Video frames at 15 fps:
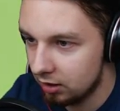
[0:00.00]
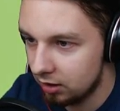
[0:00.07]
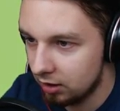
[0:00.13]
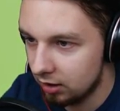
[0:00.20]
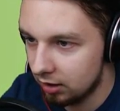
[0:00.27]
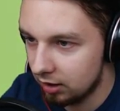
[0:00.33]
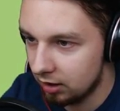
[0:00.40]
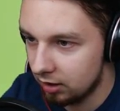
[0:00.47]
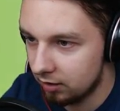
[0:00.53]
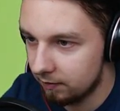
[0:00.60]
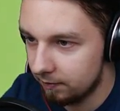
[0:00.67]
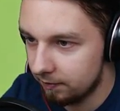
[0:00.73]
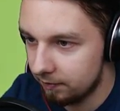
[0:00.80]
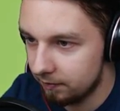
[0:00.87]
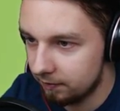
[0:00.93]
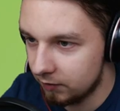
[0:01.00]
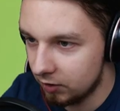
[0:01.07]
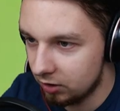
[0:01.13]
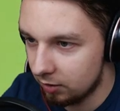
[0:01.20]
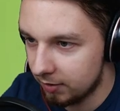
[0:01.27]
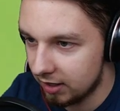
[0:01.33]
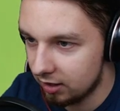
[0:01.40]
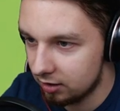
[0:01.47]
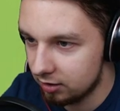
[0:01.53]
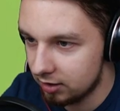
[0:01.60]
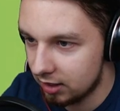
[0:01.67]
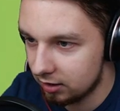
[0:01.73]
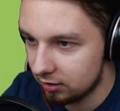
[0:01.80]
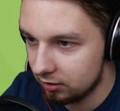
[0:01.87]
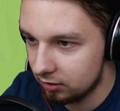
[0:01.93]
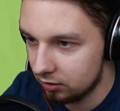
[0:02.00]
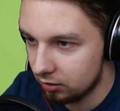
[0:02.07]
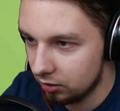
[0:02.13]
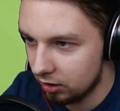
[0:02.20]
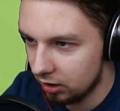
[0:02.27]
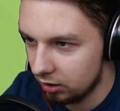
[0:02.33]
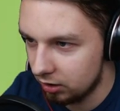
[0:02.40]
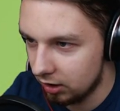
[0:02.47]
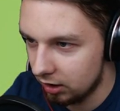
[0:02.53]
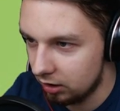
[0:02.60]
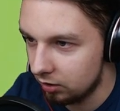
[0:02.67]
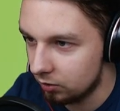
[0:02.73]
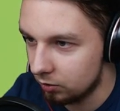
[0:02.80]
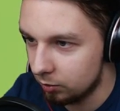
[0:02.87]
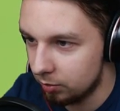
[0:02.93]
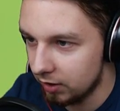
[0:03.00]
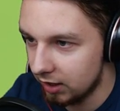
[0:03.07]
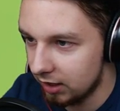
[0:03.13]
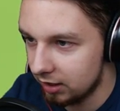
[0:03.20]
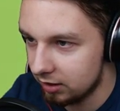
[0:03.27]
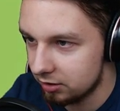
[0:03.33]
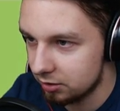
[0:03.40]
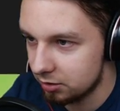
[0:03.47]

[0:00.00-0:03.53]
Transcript: A, no dobra, Dark... Ojejku, bardzo